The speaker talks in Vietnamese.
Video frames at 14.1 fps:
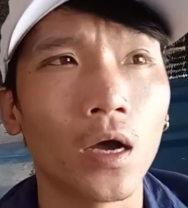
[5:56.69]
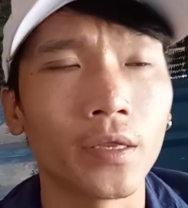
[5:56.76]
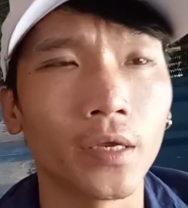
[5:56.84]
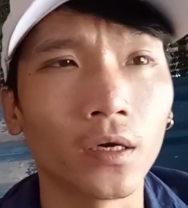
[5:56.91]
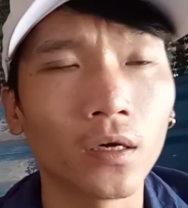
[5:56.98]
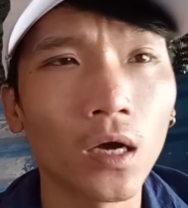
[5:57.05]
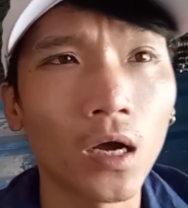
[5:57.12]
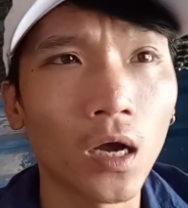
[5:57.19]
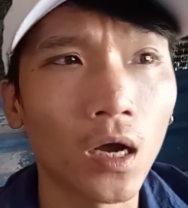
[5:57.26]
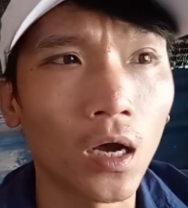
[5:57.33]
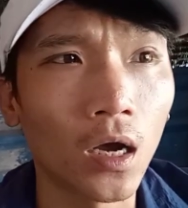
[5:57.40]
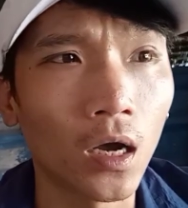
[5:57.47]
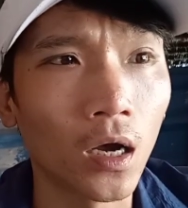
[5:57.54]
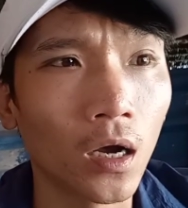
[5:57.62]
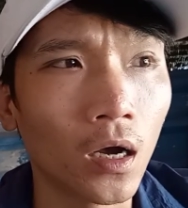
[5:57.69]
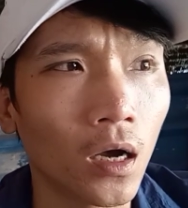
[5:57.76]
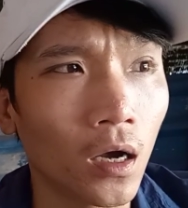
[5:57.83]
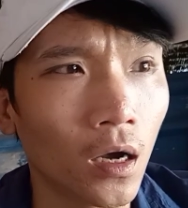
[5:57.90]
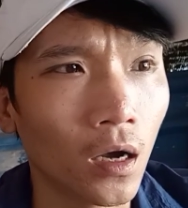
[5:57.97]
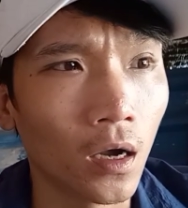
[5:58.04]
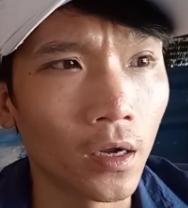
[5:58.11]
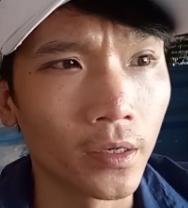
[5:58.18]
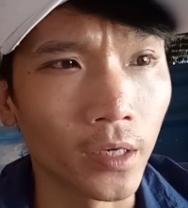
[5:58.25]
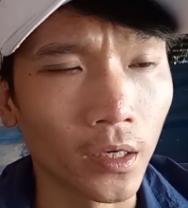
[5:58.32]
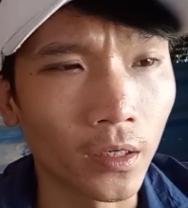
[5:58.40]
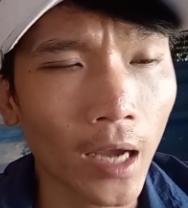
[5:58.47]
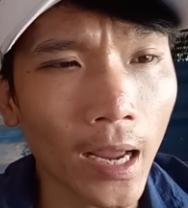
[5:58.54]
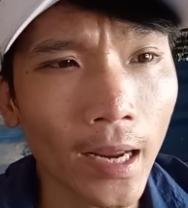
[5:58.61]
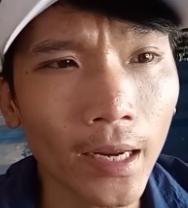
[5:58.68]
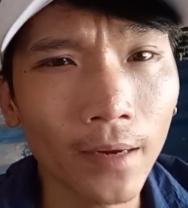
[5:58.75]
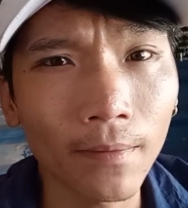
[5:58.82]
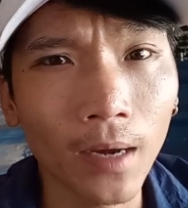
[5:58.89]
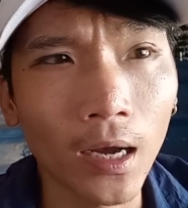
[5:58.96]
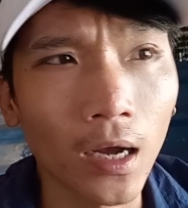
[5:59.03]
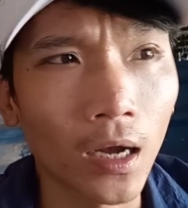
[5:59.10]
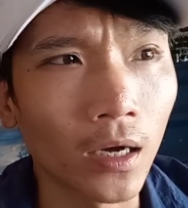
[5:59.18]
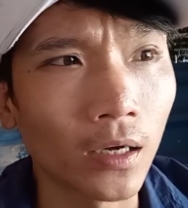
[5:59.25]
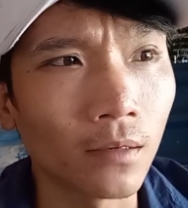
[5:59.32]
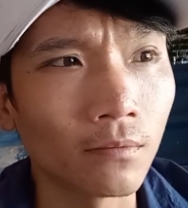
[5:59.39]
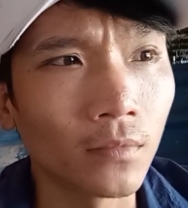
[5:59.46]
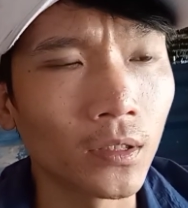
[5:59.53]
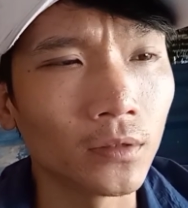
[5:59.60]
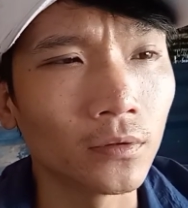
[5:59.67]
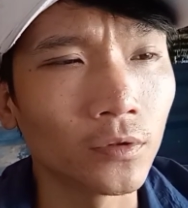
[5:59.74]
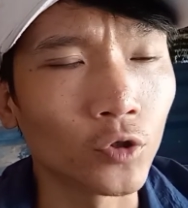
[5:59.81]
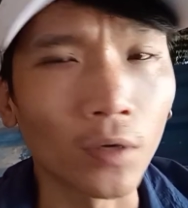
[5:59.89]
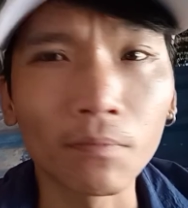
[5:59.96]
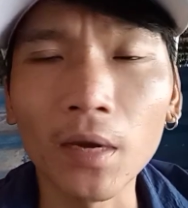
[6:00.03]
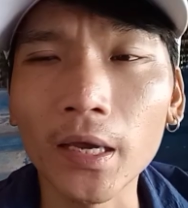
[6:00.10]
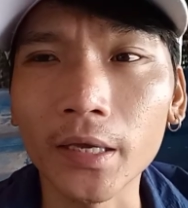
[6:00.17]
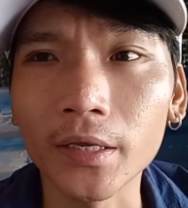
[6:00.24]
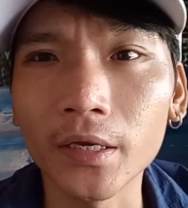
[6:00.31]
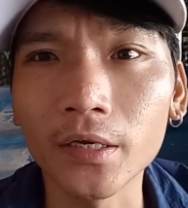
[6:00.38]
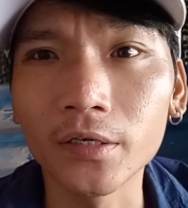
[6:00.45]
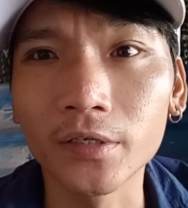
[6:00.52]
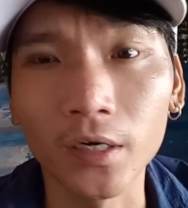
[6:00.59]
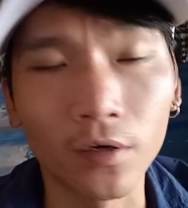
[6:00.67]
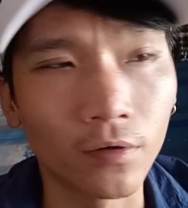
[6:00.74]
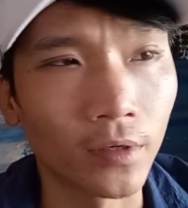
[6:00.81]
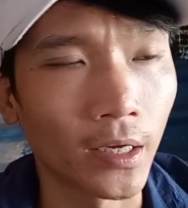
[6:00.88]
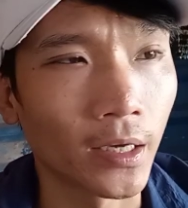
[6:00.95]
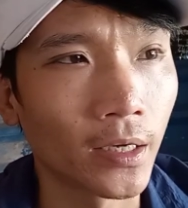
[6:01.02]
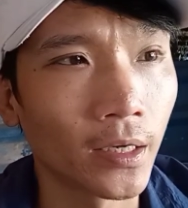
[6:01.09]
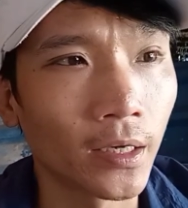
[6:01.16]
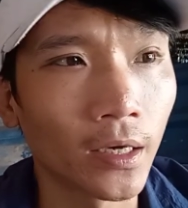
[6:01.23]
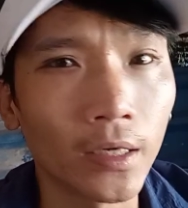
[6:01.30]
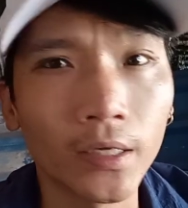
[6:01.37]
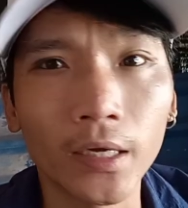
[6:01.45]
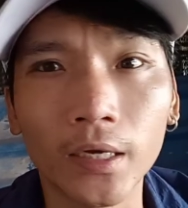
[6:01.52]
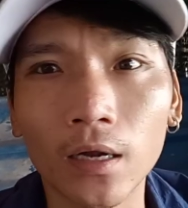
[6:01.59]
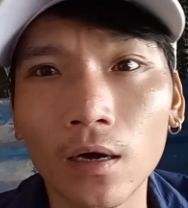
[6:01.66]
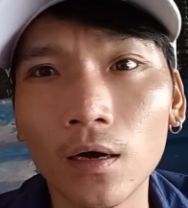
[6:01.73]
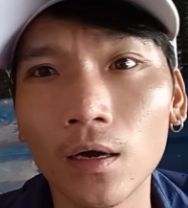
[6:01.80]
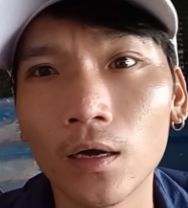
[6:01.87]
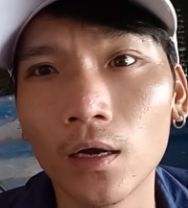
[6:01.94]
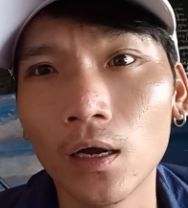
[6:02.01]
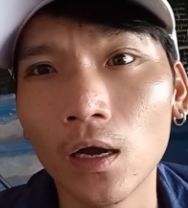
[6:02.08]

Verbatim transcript: Ờ, những ờ, những cái mà mình chuẩn bị như rượu này hay gì đó